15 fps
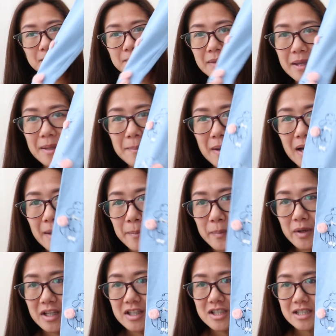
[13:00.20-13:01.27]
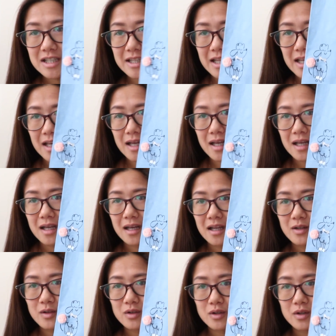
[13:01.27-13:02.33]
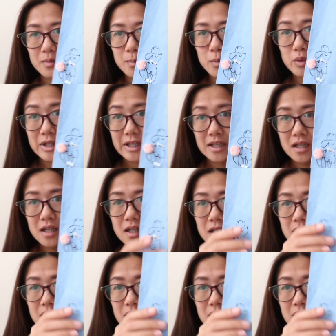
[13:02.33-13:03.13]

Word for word: May mga print siya na, ano to, poodle.